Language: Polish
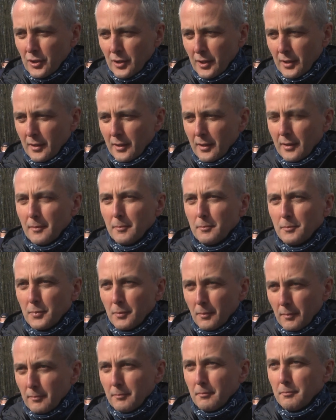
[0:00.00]
że
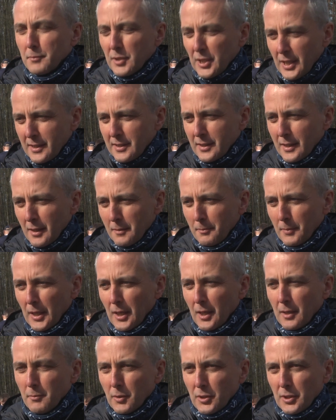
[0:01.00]
przez ten
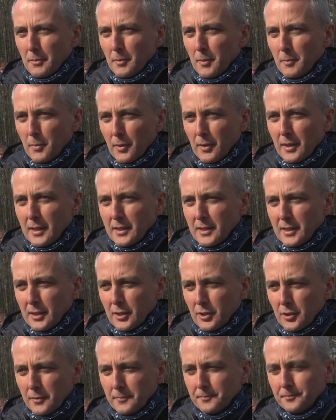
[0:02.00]
bieg możemy
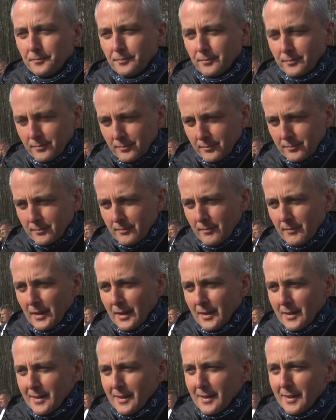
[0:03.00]
pokazać
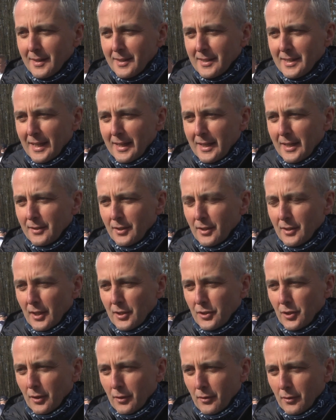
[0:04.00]
zalety
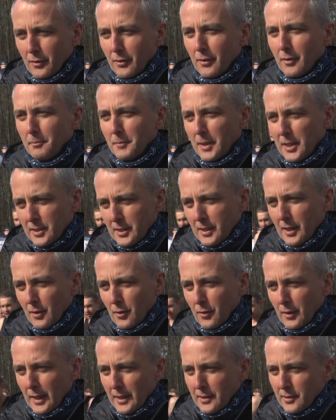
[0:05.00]
naszego
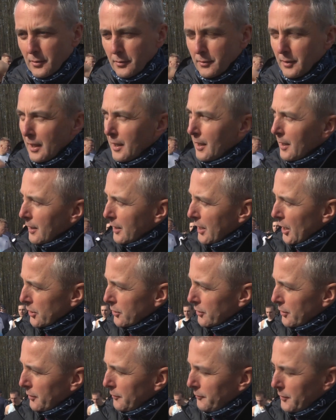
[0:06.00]
miejskiego lasu.
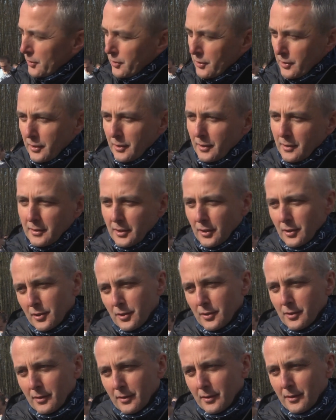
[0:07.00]
Każdy widzi
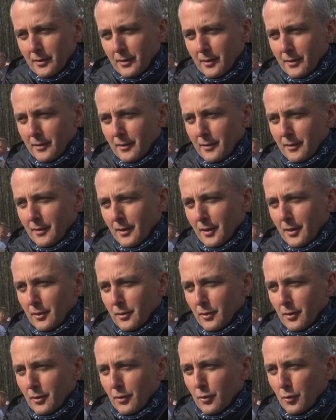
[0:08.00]
też y,
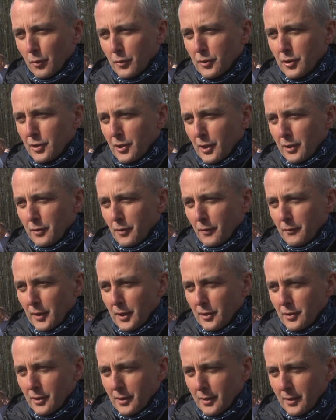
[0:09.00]
gród
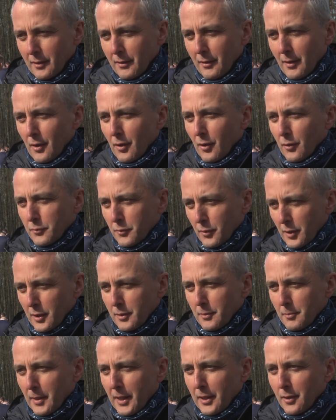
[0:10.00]
średniowieczny, o który
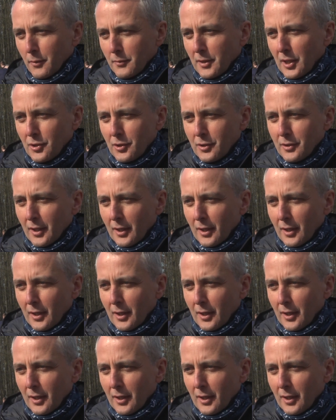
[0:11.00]
dbają nasi